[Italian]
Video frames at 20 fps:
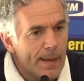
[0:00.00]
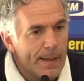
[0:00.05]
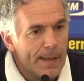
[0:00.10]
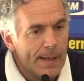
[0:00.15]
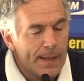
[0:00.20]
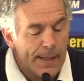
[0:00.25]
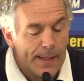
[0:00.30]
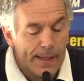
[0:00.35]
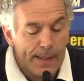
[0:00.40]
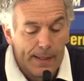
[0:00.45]
E
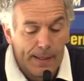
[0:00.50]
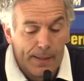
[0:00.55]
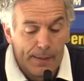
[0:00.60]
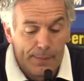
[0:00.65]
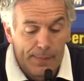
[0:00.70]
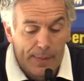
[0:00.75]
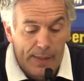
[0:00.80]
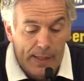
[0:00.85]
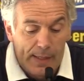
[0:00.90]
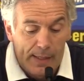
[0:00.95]
eh,
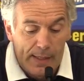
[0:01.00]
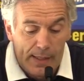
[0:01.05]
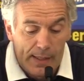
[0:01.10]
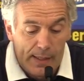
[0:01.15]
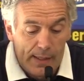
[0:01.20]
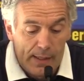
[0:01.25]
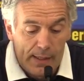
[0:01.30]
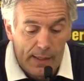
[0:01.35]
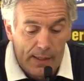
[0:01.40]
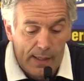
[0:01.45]

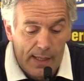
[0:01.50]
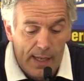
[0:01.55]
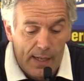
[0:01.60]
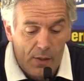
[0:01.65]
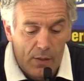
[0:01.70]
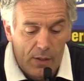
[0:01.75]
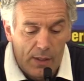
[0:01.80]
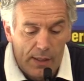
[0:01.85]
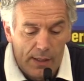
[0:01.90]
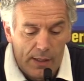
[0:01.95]
perché è
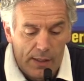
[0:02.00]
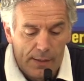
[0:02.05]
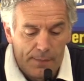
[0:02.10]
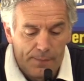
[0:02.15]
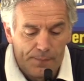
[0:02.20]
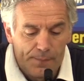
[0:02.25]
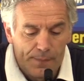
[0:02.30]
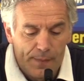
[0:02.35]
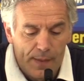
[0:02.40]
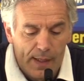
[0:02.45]
chiaro che
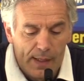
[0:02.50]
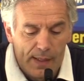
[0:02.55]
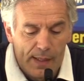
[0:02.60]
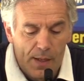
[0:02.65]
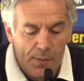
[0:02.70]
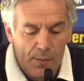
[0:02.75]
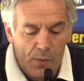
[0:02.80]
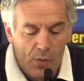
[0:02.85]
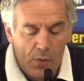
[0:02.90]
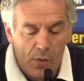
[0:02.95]

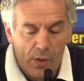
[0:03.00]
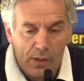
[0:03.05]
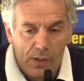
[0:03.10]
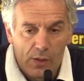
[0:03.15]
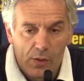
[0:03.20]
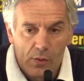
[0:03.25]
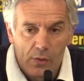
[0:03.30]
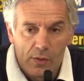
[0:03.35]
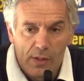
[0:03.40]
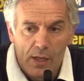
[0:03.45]
andiamo a
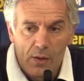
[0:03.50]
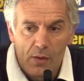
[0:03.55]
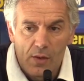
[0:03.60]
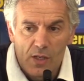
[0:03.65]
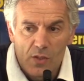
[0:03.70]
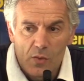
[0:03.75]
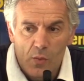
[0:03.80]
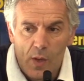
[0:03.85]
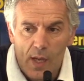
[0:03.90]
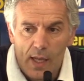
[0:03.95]
incontrare
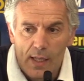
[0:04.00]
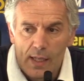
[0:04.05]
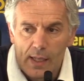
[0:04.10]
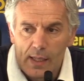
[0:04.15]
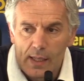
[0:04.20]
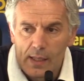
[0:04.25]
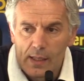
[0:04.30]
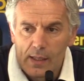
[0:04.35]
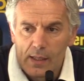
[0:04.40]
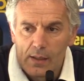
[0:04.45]
una squadra
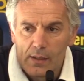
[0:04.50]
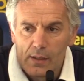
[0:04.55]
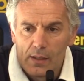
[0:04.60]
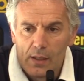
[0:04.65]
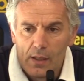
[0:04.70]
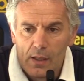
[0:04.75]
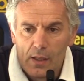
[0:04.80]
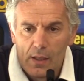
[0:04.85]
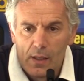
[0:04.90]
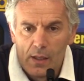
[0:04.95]
che
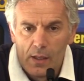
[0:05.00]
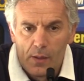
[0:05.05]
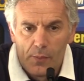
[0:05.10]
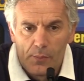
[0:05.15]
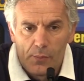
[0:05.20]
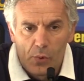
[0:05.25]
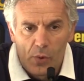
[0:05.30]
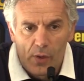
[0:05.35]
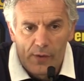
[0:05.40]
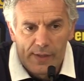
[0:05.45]

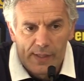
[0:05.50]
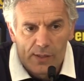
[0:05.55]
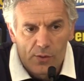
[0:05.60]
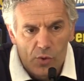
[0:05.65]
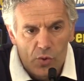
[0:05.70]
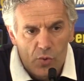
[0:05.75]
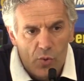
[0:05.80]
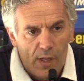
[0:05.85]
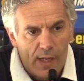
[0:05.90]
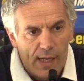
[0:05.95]
pur avendo
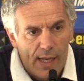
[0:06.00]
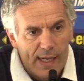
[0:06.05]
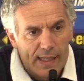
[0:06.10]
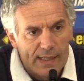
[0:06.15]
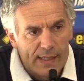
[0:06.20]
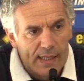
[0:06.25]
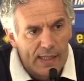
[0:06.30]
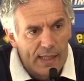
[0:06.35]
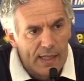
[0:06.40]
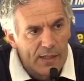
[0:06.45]
sulla
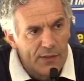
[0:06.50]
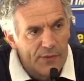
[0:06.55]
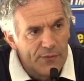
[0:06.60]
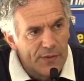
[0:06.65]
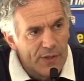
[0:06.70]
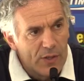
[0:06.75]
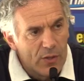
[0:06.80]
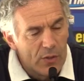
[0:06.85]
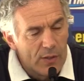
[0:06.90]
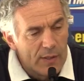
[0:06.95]
carta delle
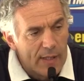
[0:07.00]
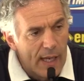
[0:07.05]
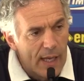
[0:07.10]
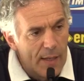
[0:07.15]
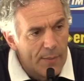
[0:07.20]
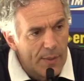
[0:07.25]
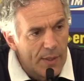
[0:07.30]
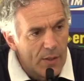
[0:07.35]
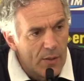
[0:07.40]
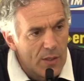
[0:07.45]

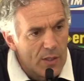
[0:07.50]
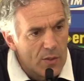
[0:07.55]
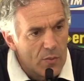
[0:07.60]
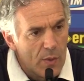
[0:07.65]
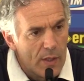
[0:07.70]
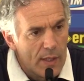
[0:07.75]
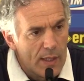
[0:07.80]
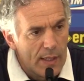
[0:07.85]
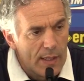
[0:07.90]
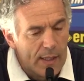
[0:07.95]
difficoltà, però è una
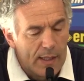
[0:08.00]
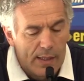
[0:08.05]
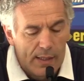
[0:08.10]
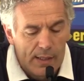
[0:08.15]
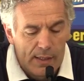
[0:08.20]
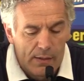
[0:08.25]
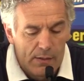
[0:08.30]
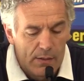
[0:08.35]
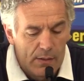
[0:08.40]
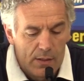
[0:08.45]
squadra che,
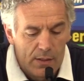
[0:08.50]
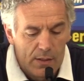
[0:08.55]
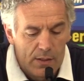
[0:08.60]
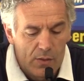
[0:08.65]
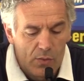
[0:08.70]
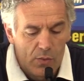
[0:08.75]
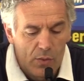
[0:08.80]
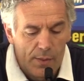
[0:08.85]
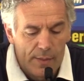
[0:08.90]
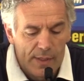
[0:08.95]
che
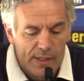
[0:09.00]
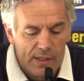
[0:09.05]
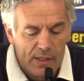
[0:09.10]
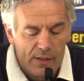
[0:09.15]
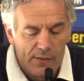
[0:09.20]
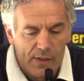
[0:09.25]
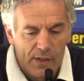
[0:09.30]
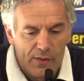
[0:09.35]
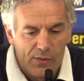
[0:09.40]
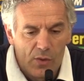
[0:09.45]
sicuramente
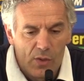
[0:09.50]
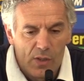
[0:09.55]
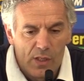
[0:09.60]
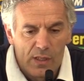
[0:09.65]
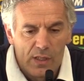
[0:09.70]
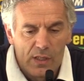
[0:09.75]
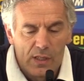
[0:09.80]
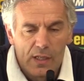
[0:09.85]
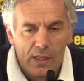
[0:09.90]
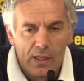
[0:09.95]
avrà voglia
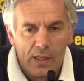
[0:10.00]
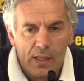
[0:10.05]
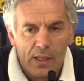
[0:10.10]
di,